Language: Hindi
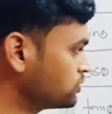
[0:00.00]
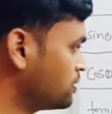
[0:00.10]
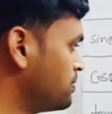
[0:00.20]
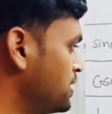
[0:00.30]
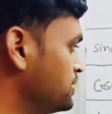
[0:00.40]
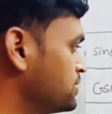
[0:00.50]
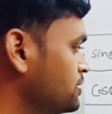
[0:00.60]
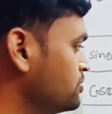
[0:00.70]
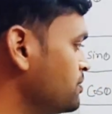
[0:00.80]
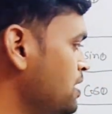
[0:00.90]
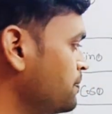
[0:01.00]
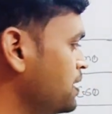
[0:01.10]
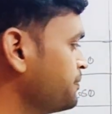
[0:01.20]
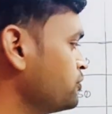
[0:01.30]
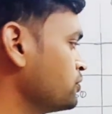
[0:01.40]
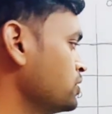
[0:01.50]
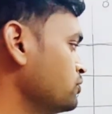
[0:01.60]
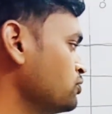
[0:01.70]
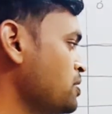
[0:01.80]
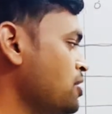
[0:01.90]
उसके बाद इसके जो मान प्राप्त होंगे
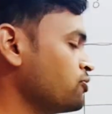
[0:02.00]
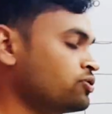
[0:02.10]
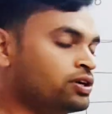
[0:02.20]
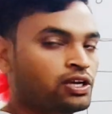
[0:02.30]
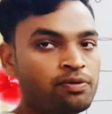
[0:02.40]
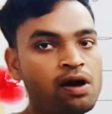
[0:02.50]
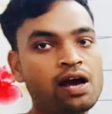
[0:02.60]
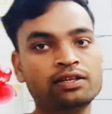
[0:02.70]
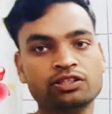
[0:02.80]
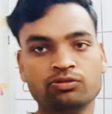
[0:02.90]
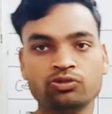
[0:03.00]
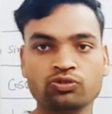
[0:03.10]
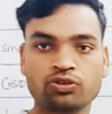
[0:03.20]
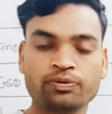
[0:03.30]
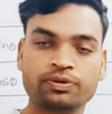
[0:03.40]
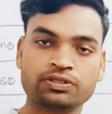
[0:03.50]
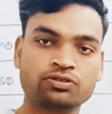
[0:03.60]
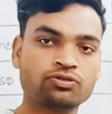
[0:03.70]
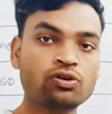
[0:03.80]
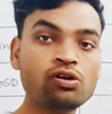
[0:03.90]
उन मानों को रख के हम आठ दशमलव दो के
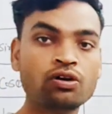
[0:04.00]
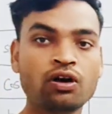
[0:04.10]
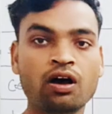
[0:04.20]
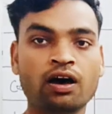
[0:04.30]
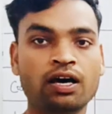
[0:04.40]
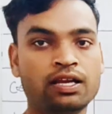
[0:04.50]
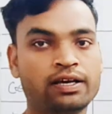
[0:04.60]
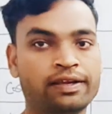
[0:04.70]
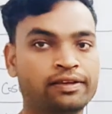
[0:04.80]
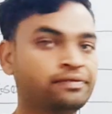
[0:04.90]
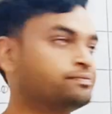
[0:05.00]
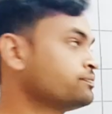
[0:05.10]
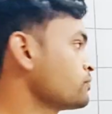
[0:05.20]
प्रश्नों को हल करेंगे